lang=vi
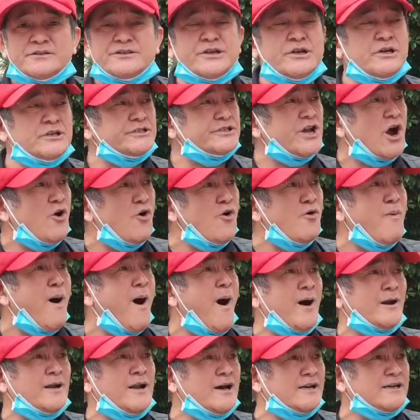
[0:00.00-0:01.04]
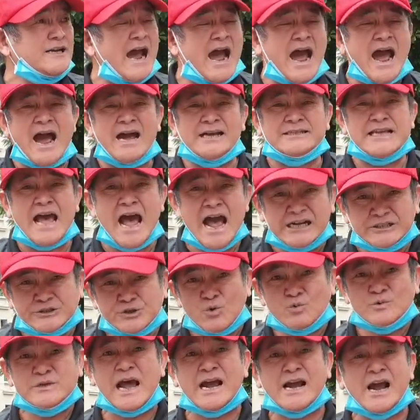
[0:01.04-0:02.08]
chứ trâu bò lợn gà gia
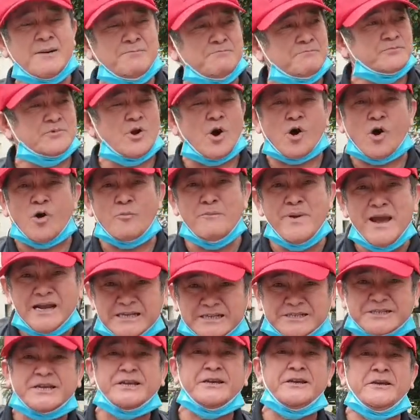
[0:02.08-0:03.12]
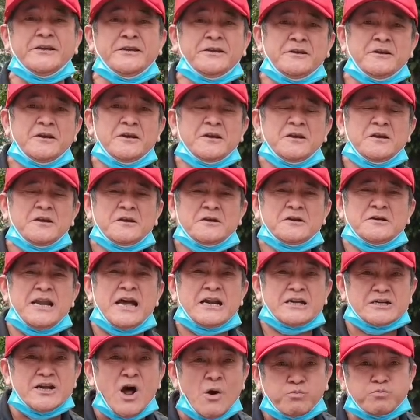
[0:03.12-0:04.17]
súc gia cầm nó có biết gì
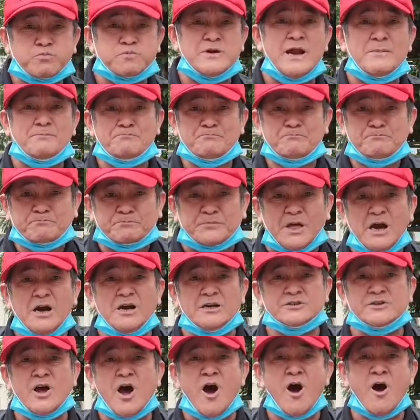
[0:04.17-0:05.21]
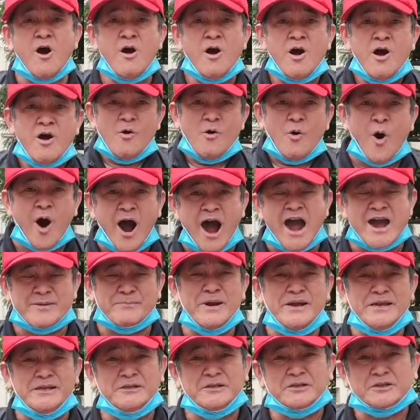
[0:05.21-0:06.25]
là độc lập tự do hòa
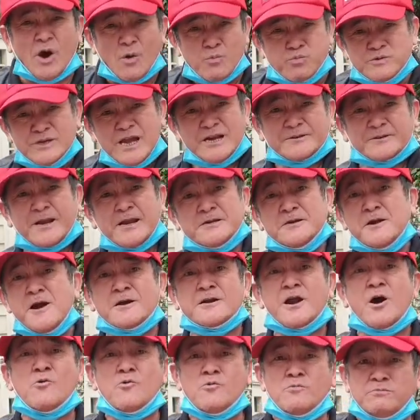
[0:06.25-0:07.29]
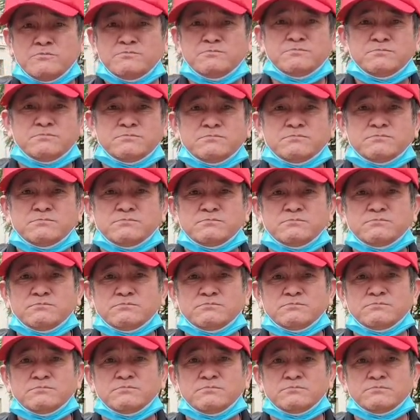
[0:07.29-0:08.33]
bình thống nhất đất nước đâu
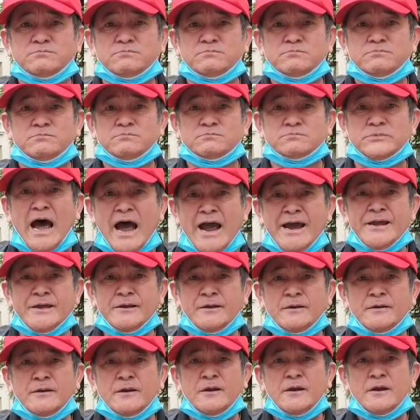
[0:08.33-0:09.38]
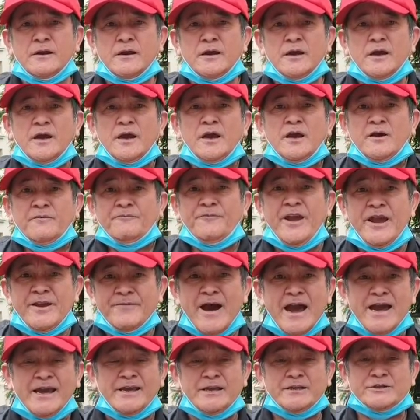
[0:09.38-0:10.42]
đấy vì
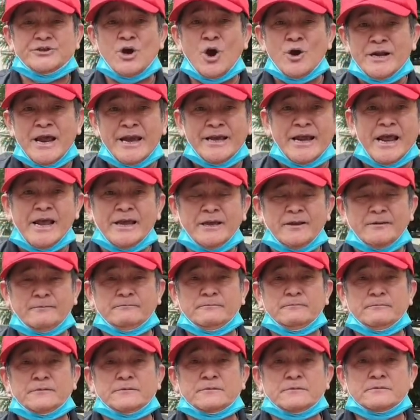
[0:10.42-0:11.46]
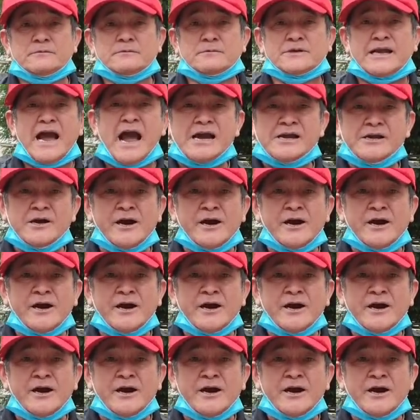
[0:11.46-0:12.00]
vậy cho nên đấy các